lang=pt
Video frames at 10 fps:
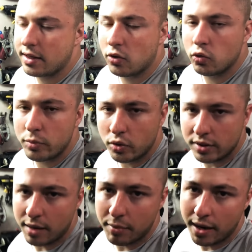Não do meu
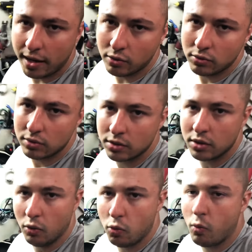trabalho,
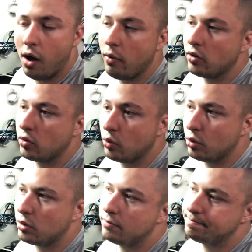o qual eu
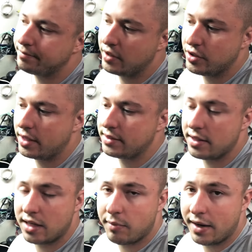tô já
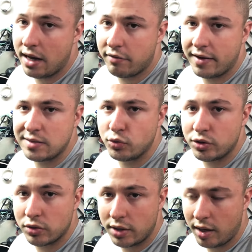sem trabalhar faz
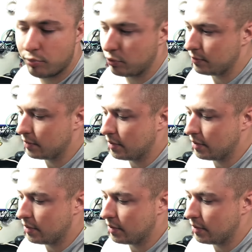muito tempo.